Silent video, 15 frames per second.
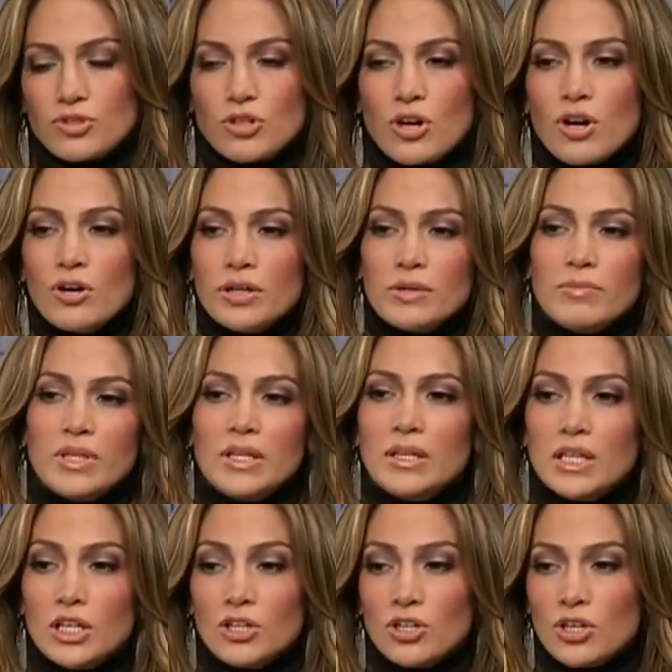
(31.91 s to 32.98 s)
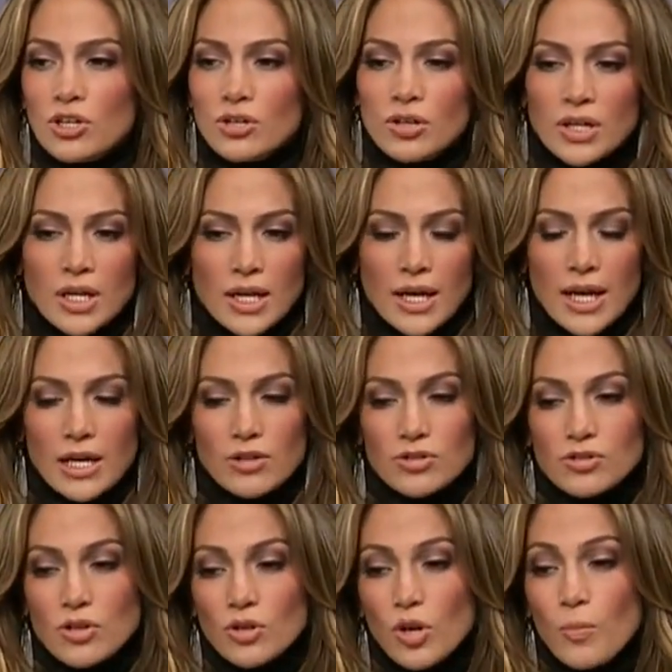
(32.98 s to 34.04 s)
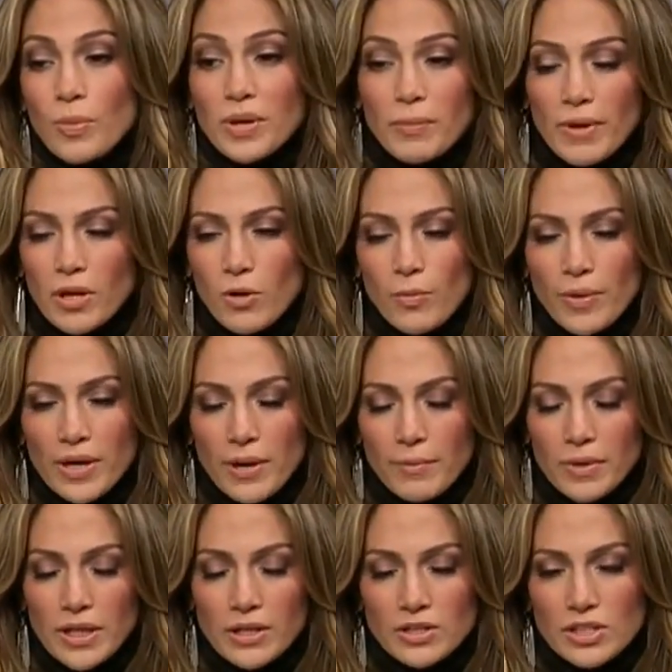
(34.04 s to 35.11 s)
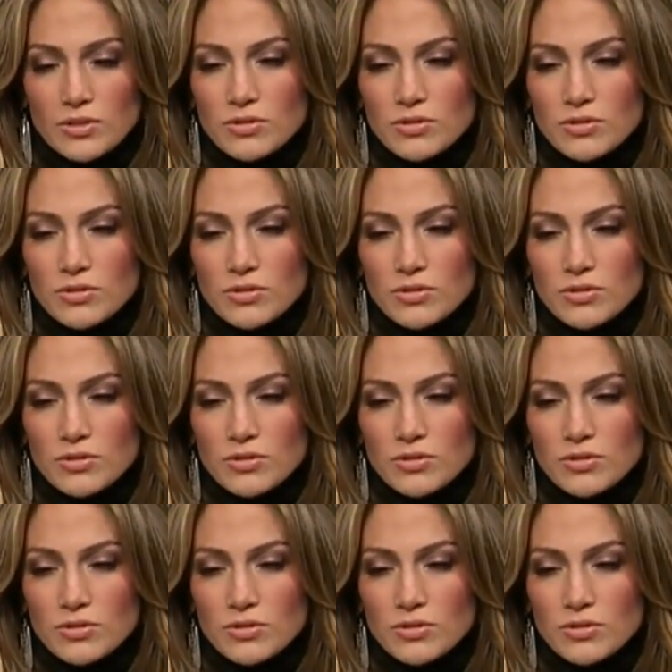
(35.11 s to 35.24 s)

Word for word: yo y mis niños, ellos son los primeros para mí.